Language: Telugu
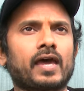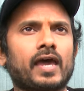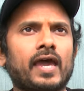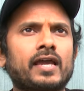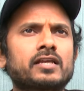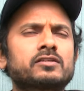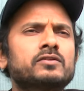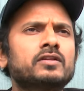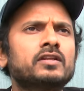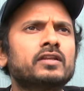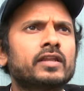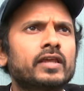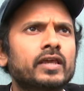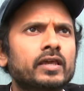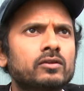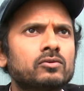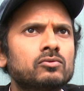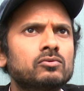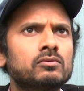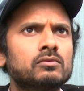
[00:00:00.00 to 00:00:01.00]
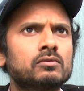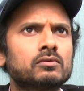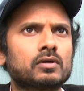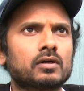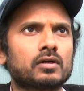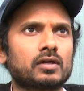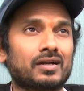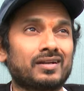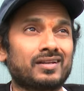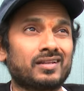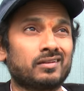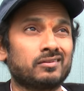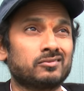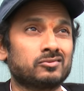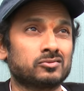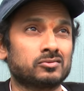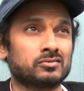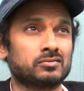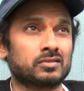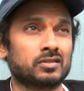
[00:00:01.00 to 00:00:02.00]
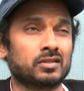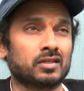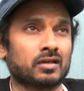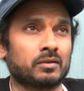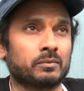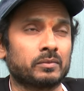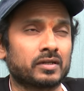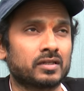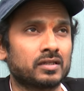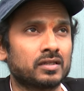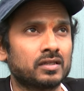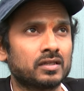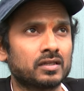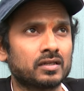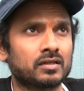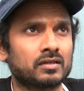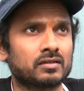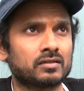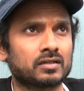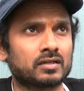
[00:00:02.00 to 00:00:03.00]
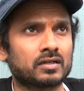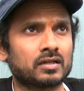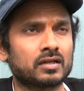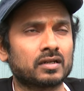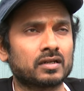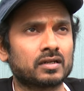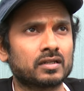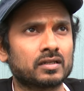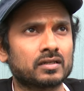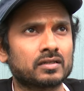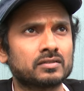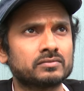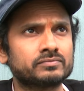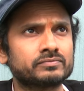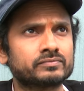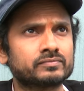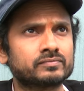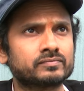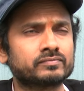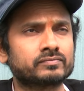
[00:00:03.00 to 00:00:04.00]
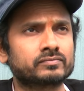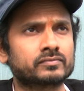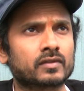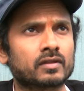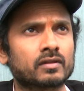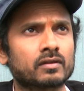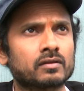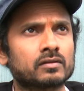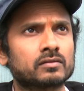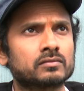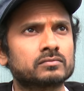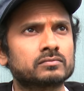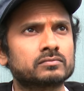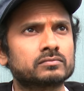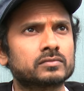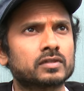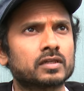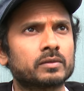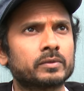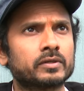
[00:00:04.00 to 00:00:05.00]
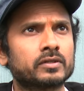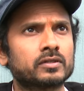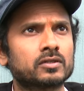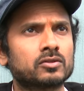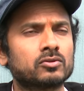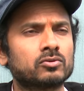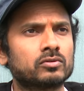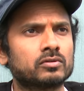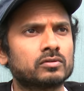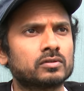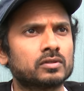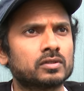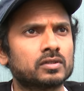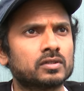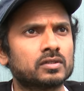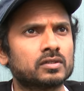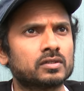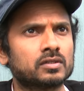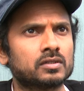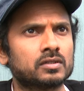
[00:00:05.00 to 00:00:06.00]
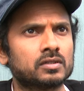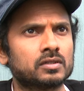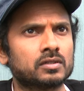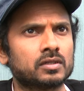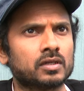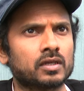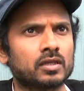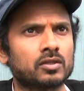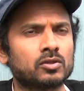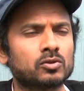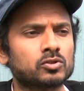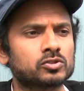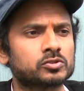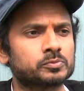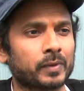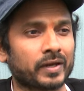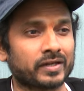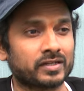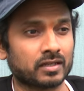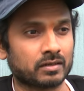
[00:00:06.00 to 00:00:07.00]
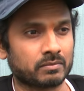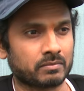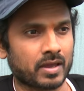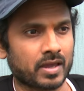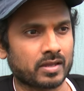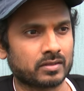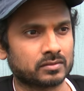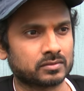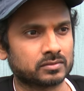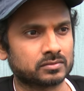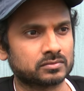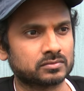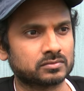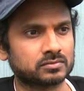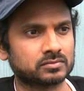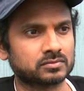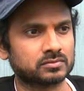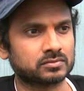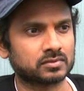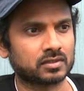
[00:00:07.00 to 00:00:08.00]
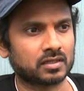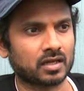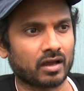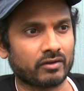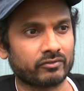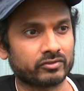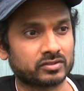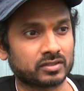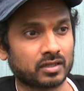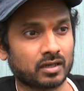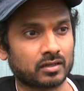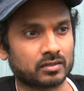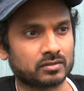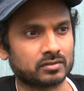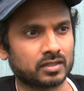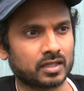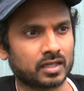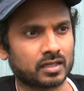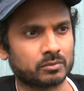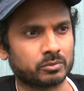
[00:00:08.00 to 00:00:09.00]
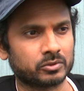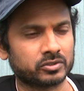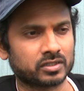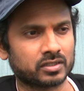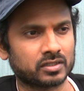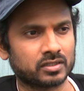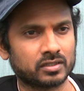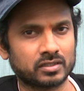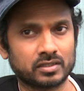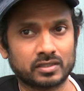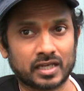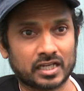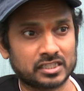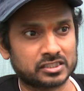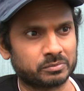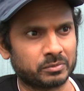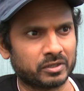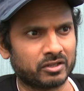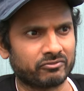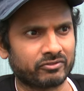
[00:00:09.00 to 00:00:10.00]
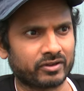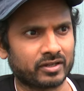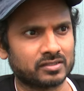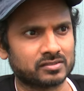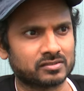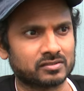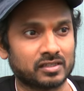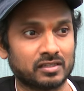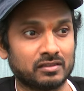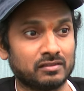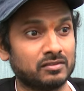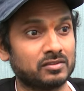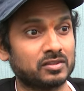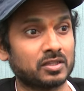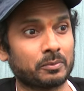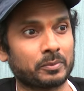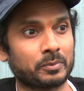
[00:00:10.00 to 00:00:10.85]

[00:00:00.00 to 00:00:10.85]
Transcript: యాక్చువల్ నేను అంటే నేను ఇది మరీ ఎట్లా అంటే ఏమంటారు ఏదో స్పైడర్ మ్యాన్ అవతార్ లేకపోతే ఏంటి కాశ్మీర్ ఫైల్స్ ఇంత